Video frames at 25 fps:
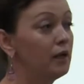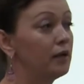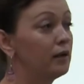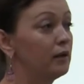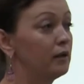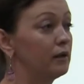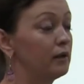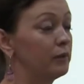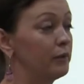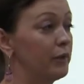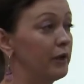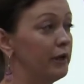
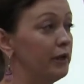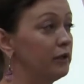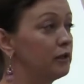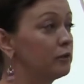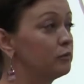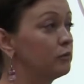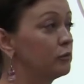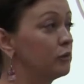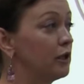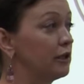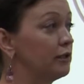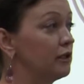Э,
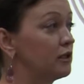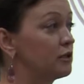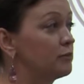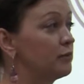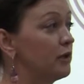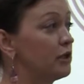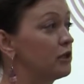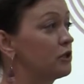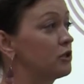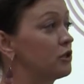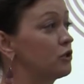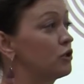поэтому для нас
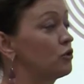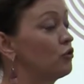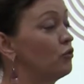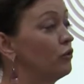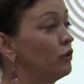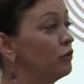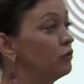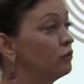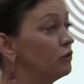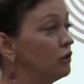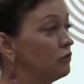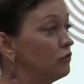
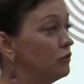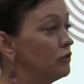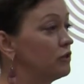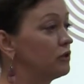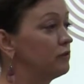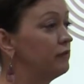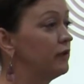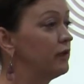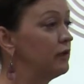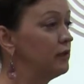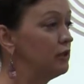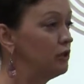большое
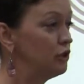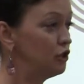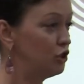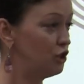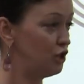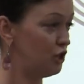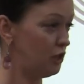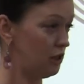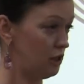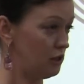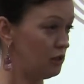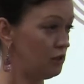удовольствие и
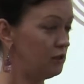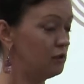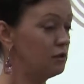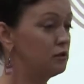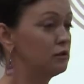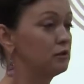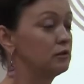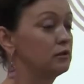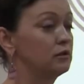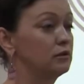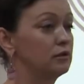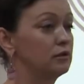честь